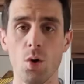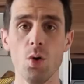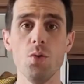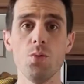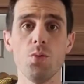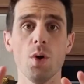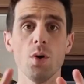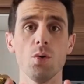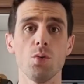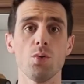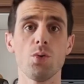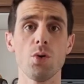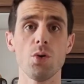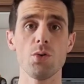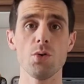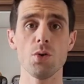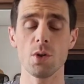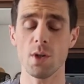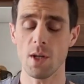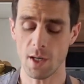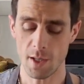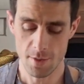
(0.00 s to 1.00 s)
Une fois nos
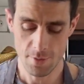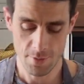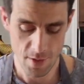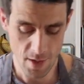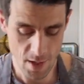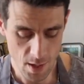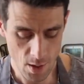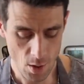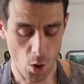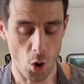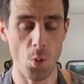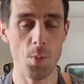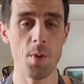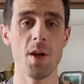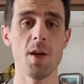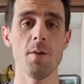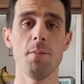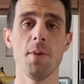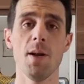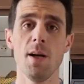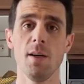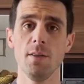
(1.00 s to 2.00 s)
deux œufs clarifiés, on met
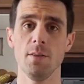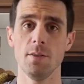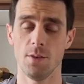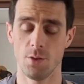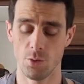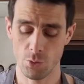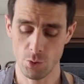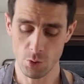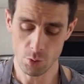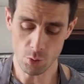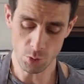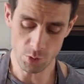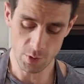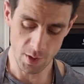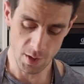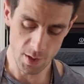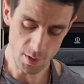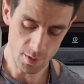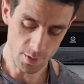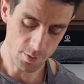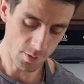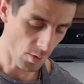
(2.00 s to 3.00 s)
les blancs de
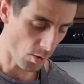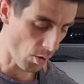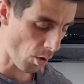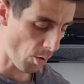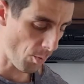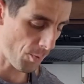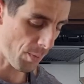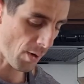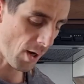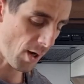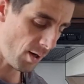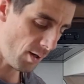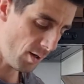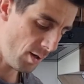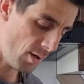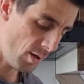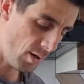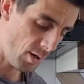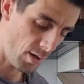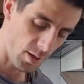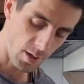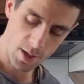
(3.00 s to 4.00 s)
côté, on prend
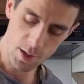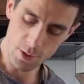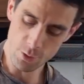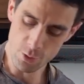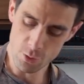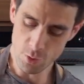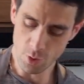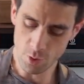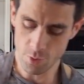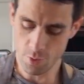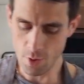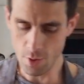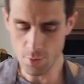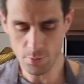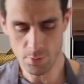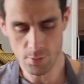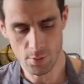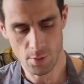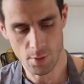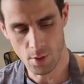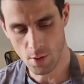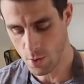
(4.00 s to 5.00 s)
les deux jaunes
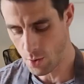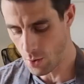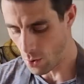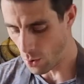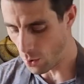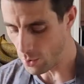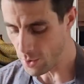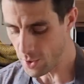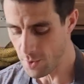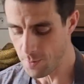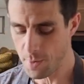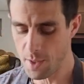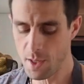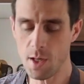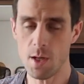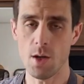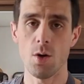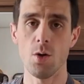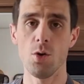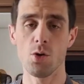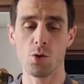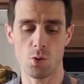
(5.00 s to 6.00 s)
d'œufs, on y
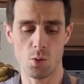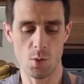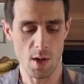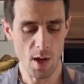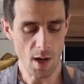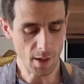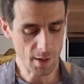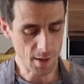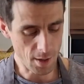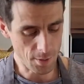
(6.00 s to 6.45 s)
met une cuillère à